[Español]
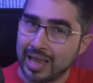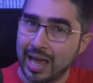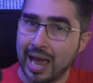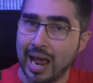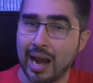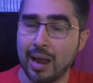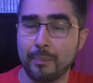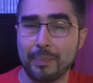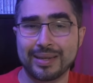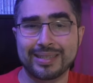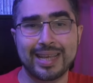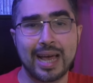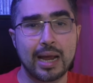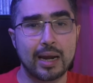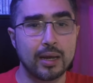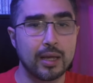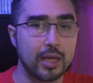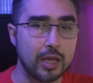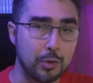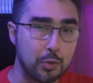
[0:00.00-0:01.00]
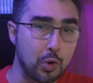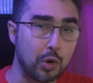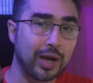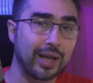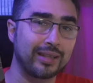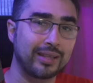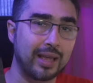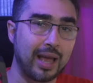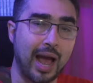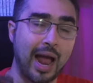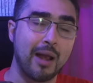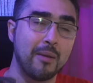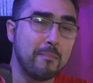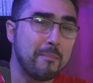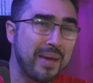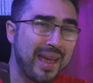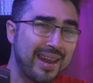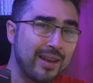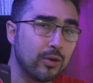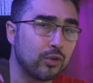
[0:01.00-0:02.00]
déjala pasar y búscate
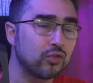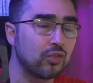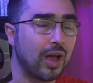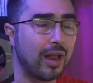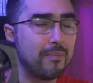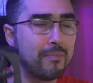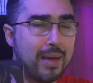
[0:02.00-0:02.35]
al menos,